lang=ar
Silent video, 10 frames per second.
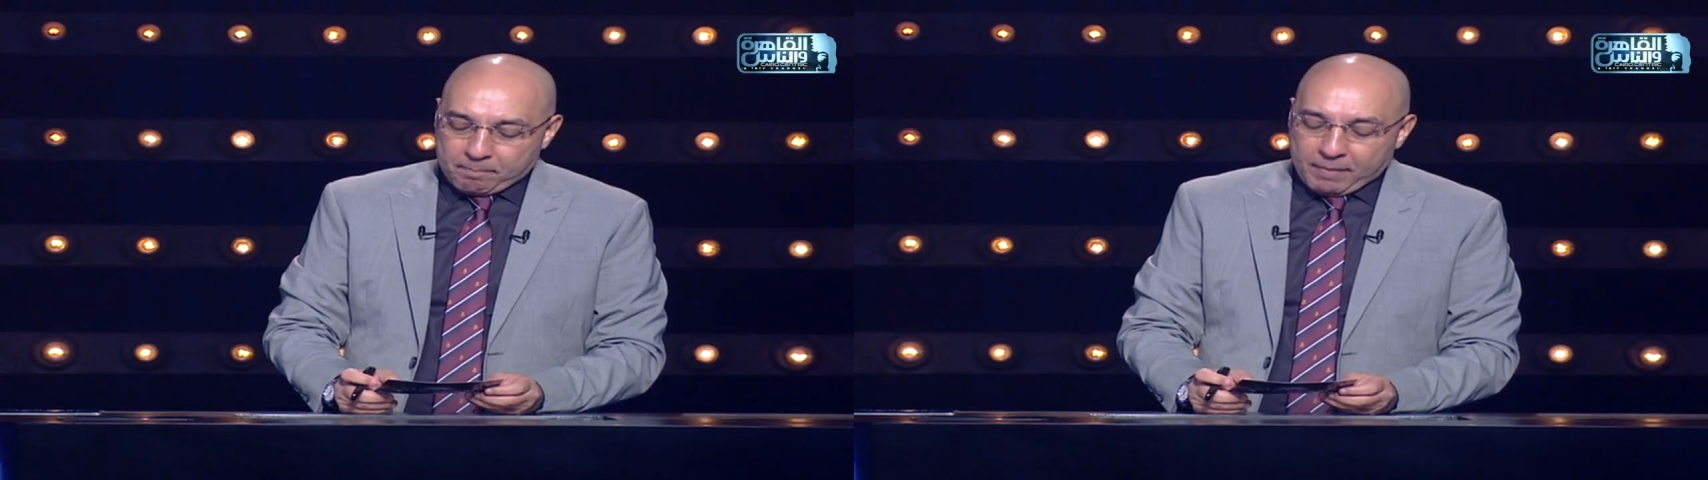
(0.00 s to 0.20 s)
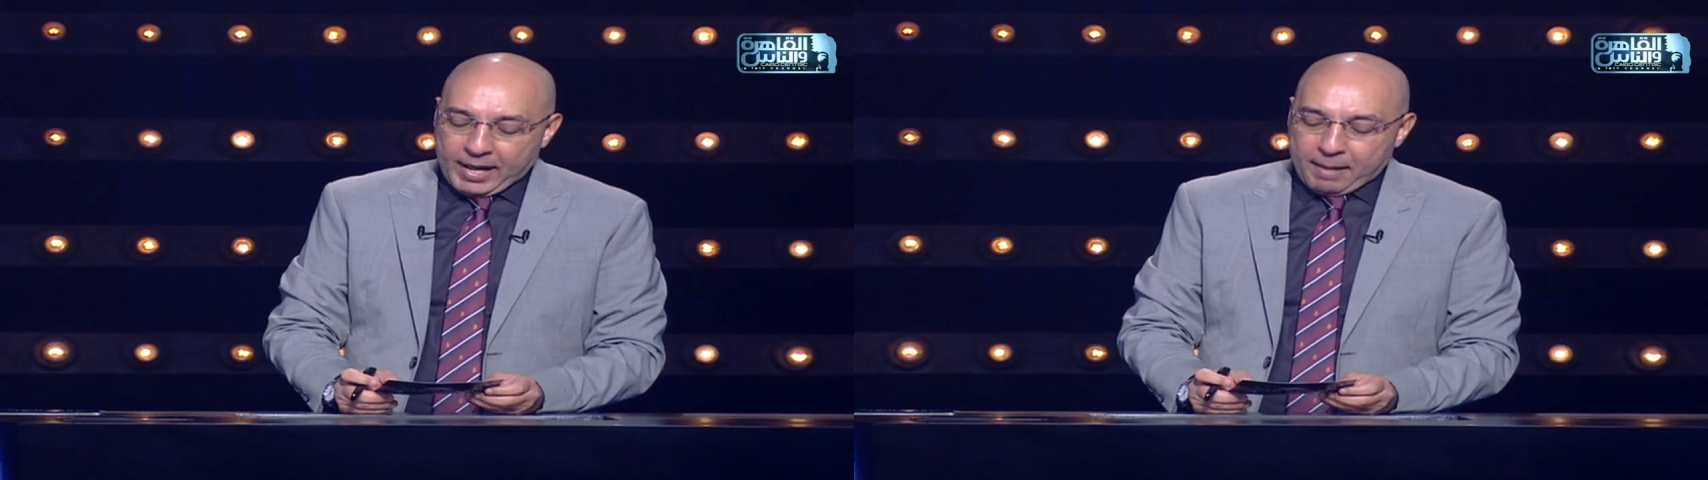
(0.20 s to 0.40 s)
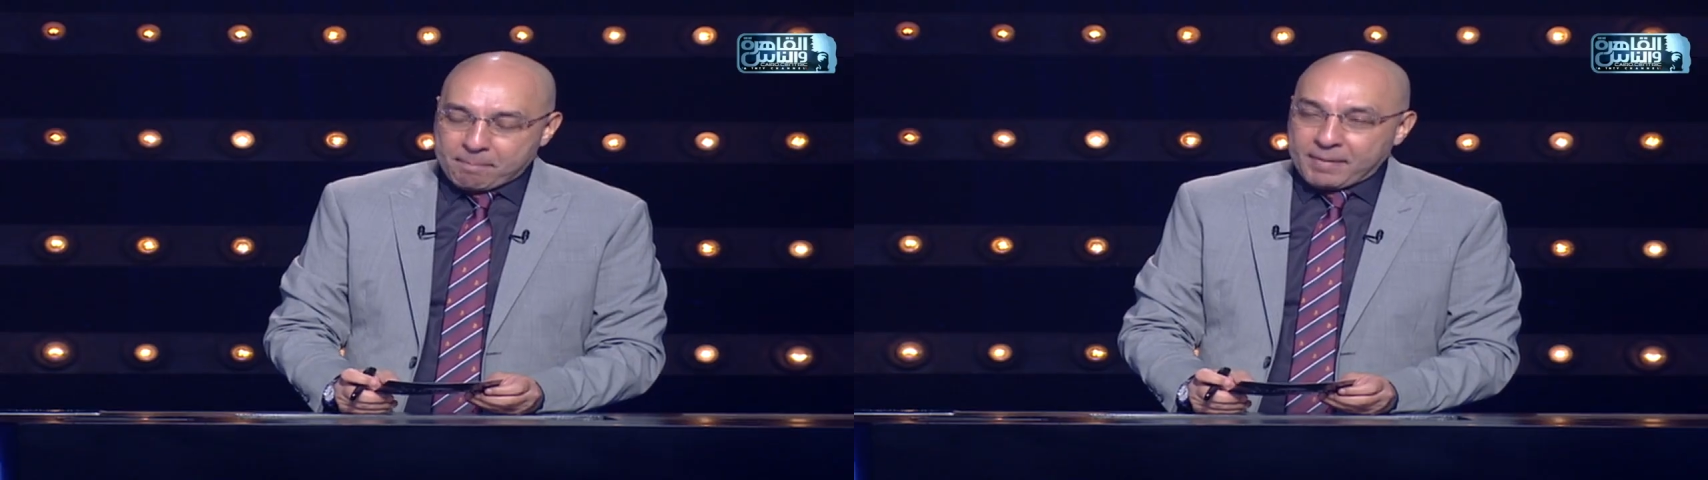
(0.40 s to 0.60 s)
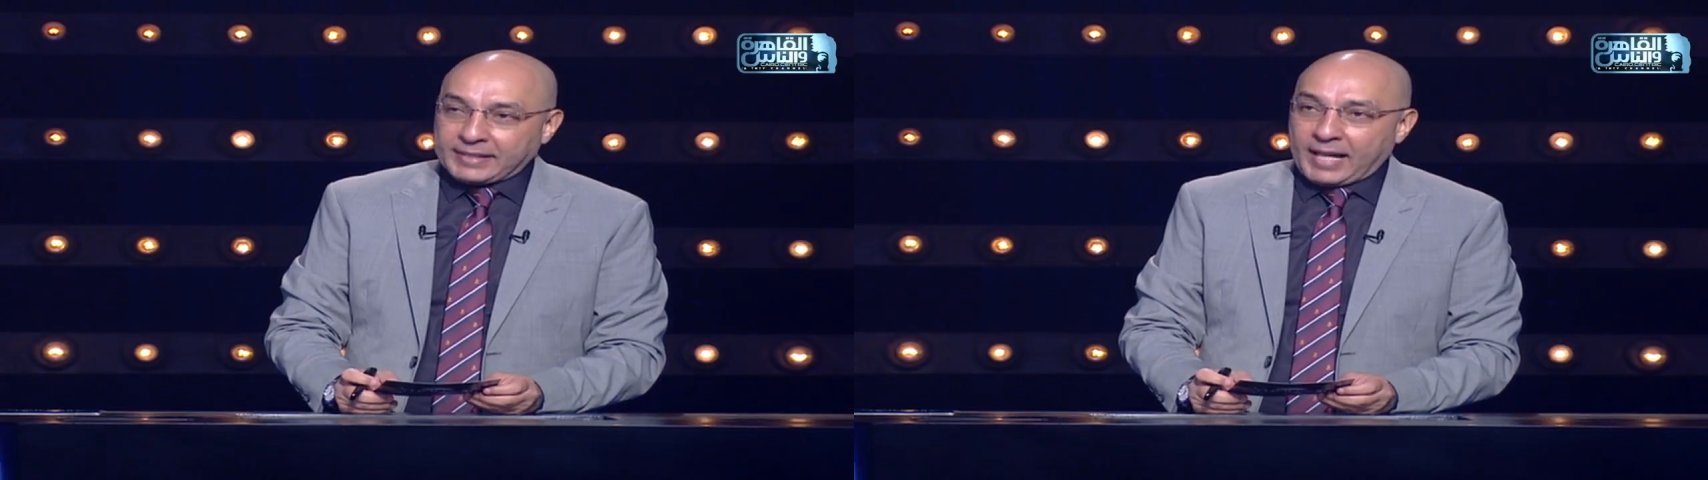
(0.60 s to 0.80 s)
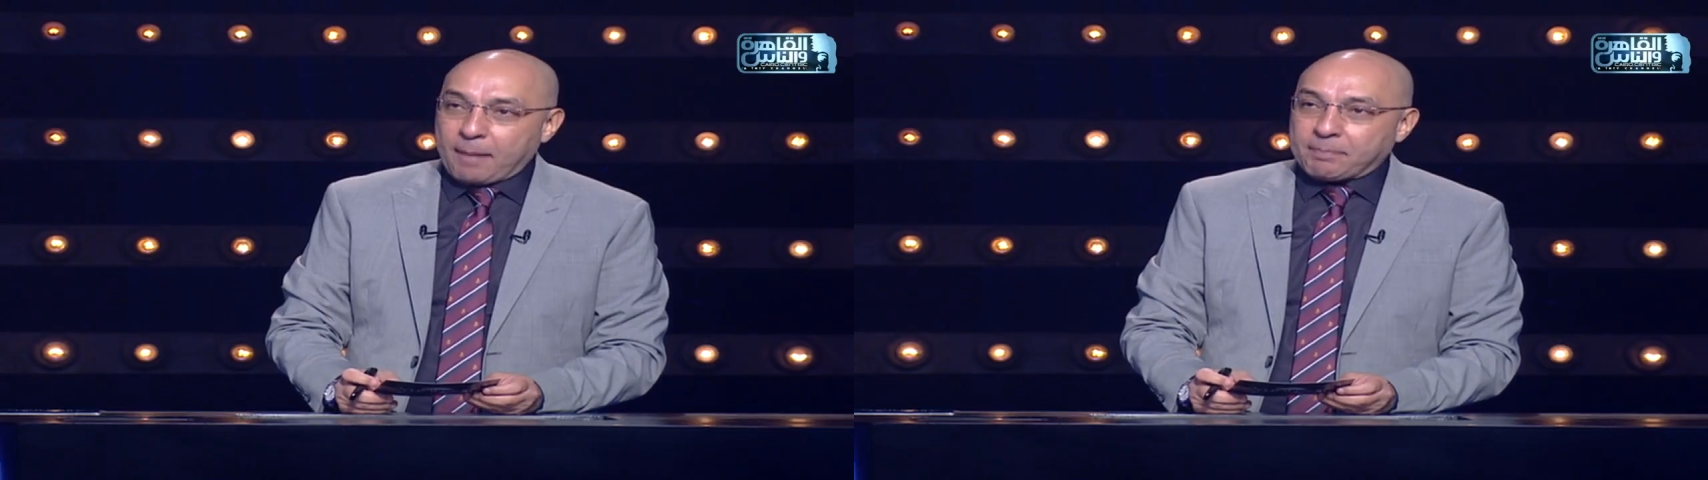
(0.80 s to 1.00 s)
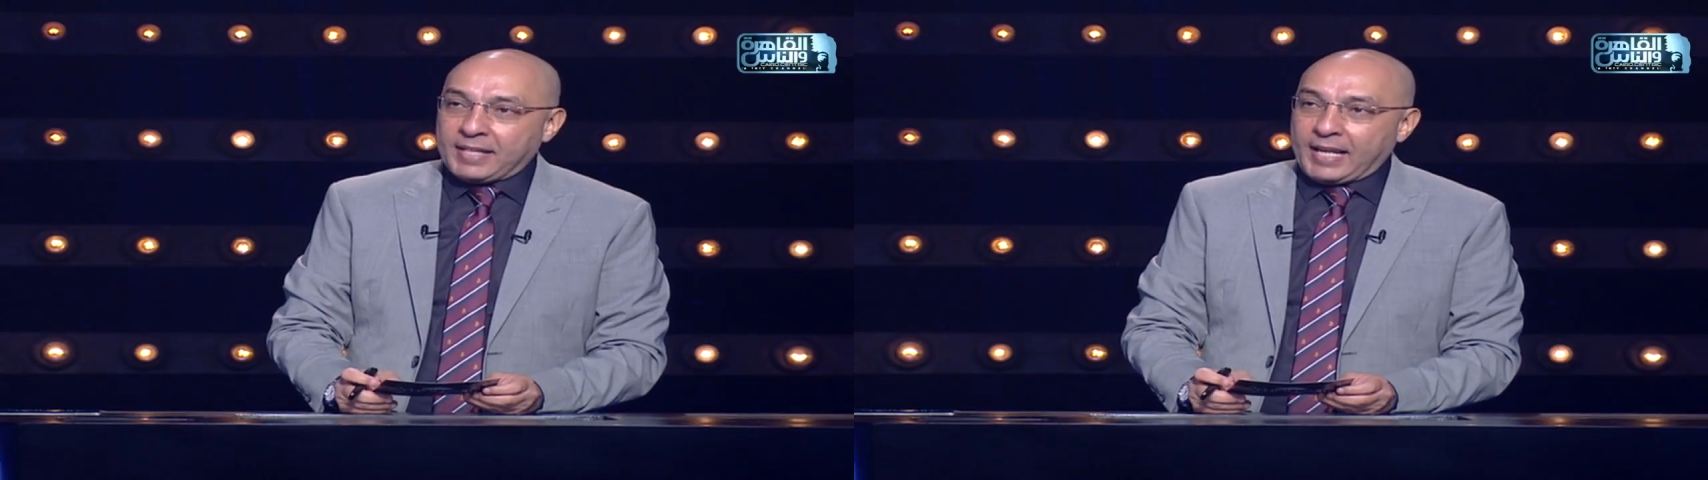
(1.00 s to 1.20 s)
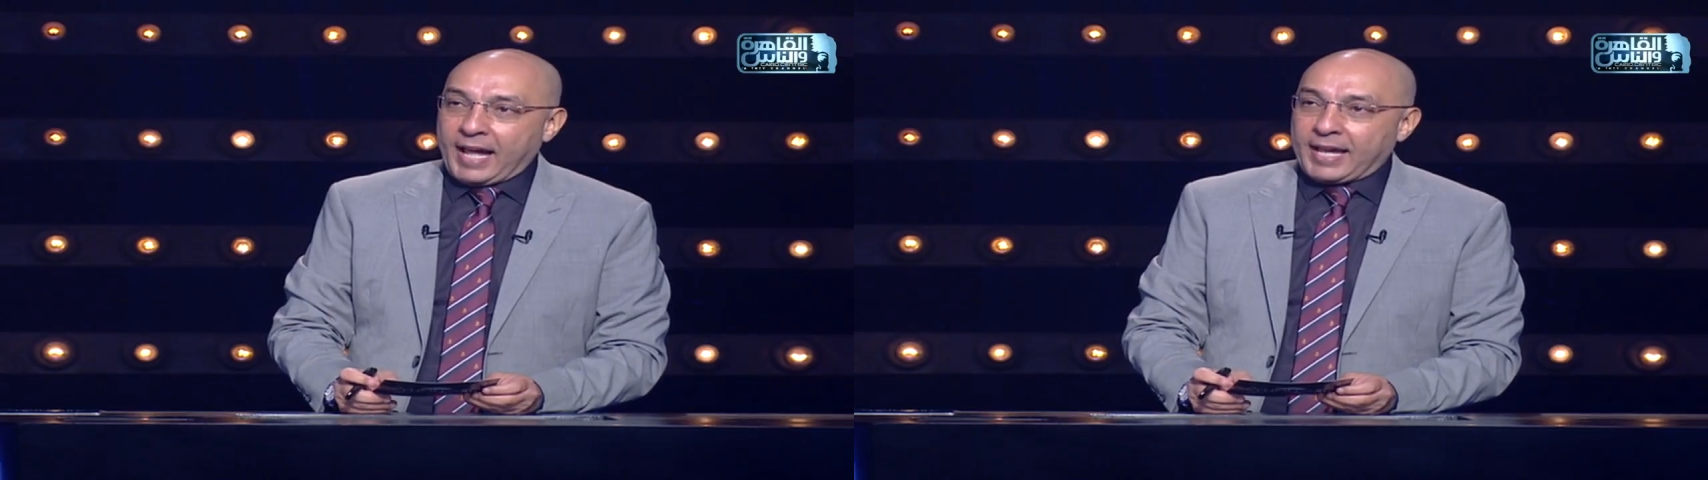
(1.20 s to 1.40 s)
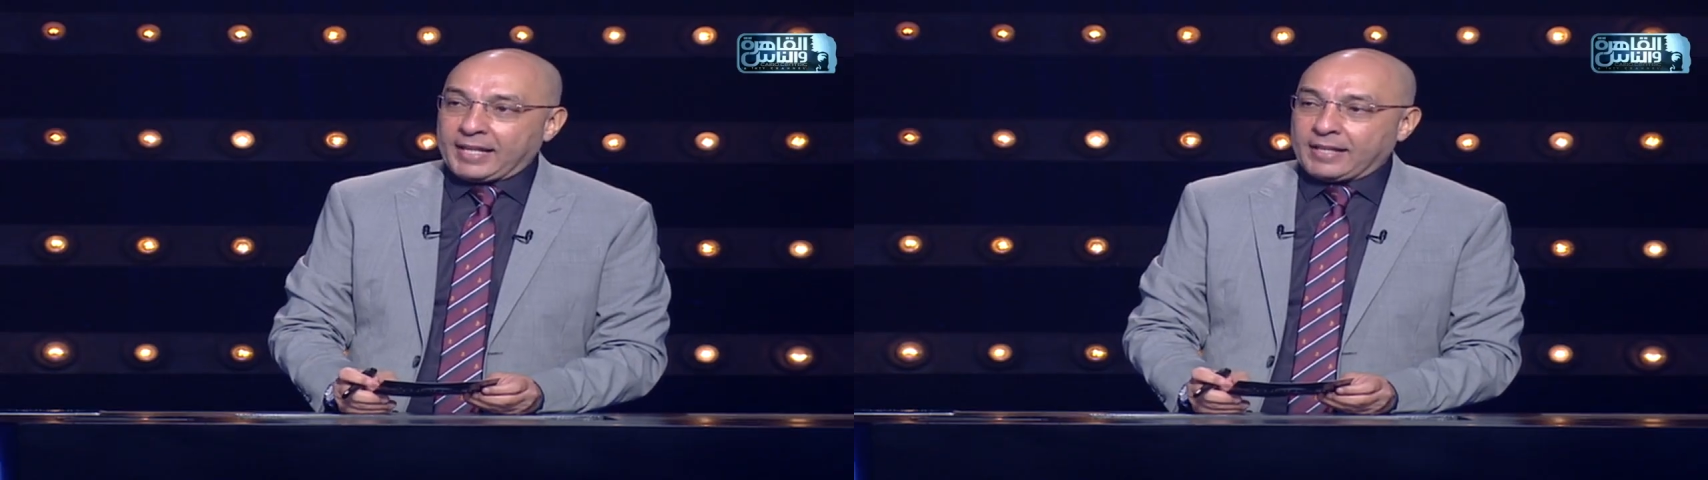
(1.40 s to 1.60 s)
محمد عبد
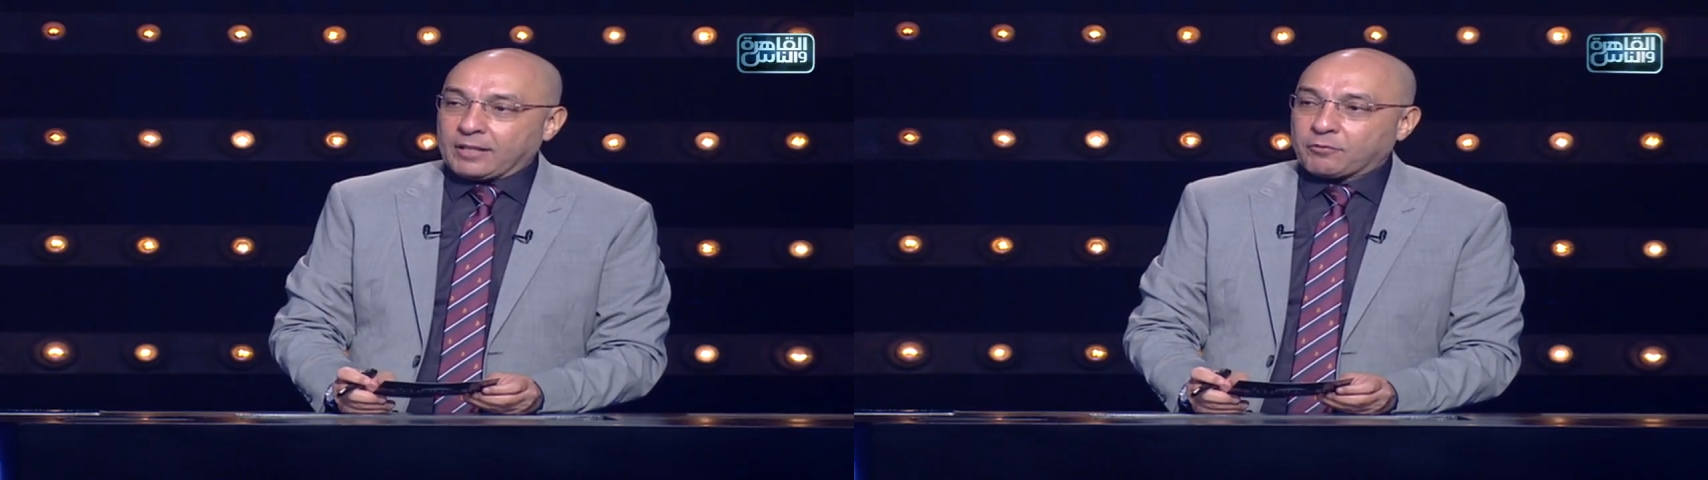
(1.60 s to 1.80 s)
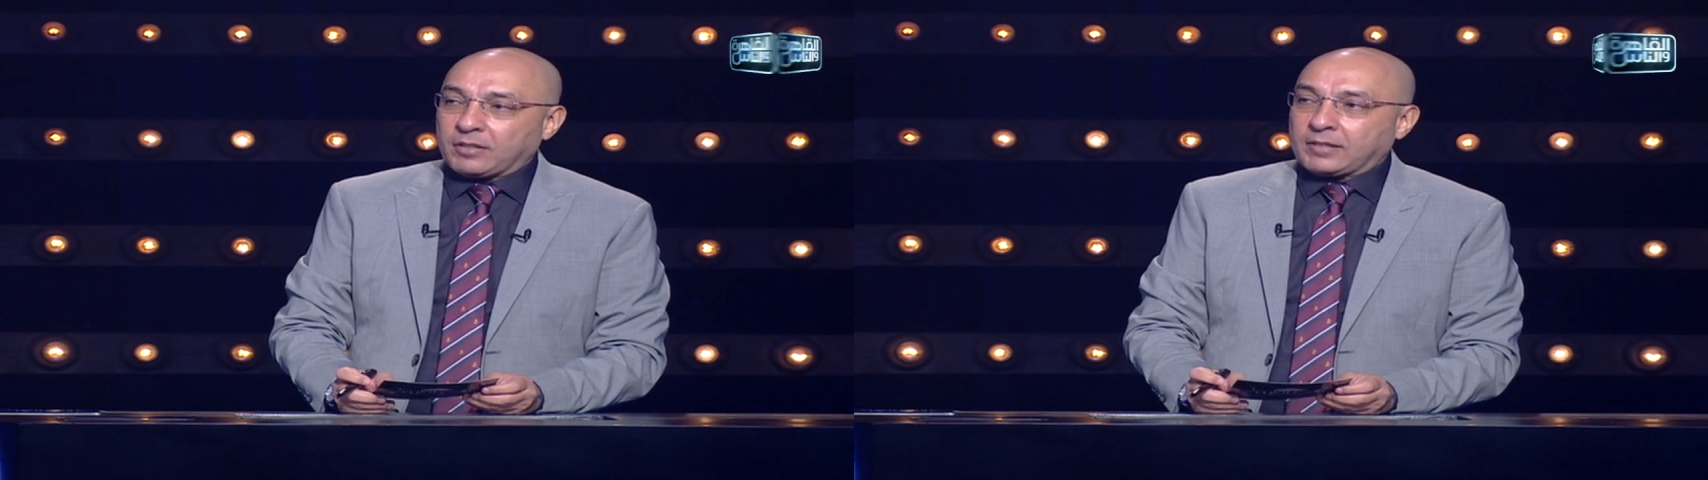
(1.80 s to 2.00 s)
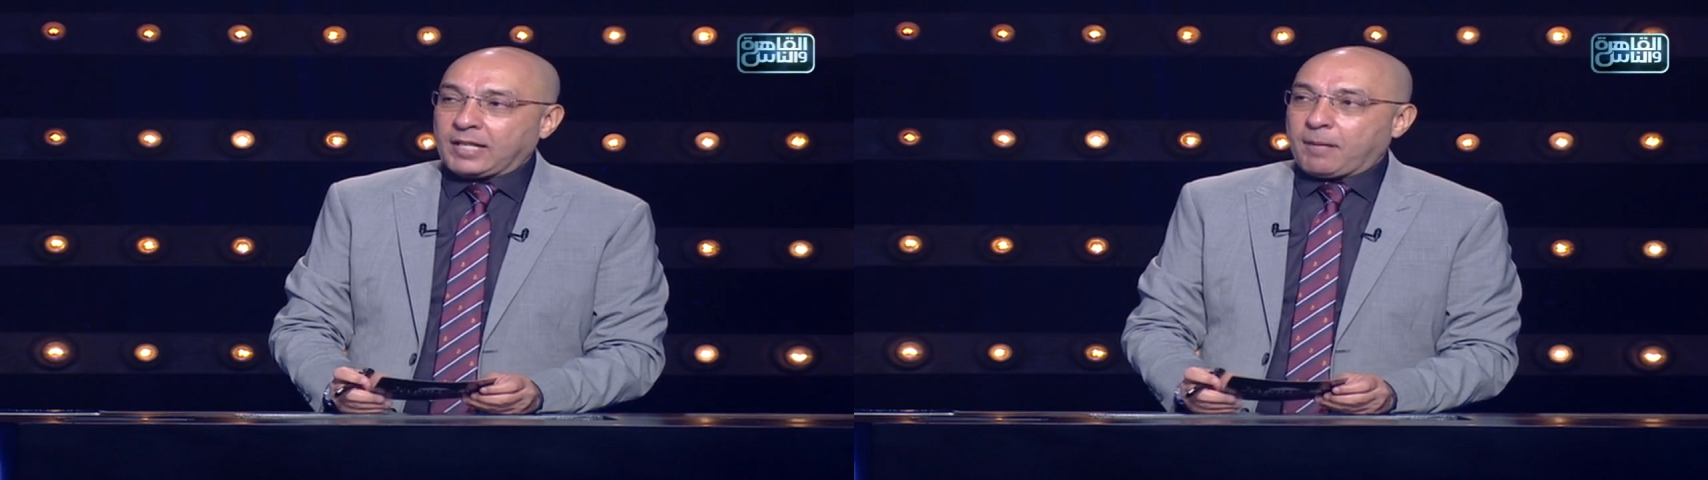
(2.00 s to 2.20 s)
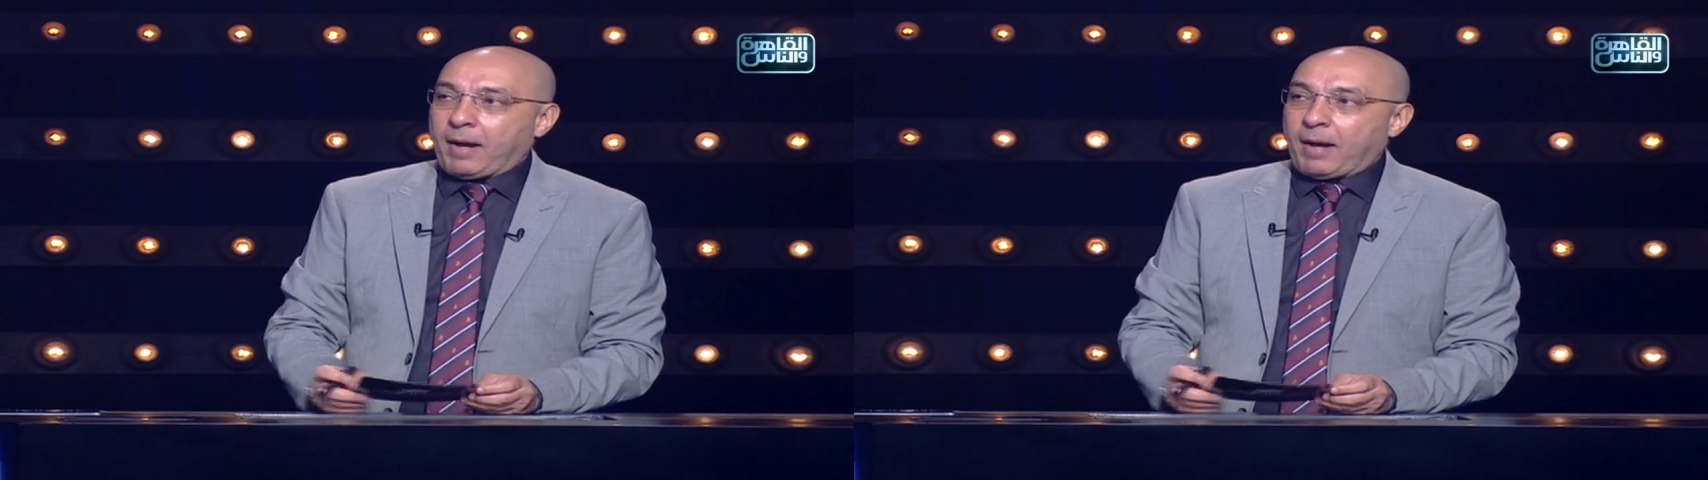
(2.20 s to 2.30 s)
العال اتفضل يا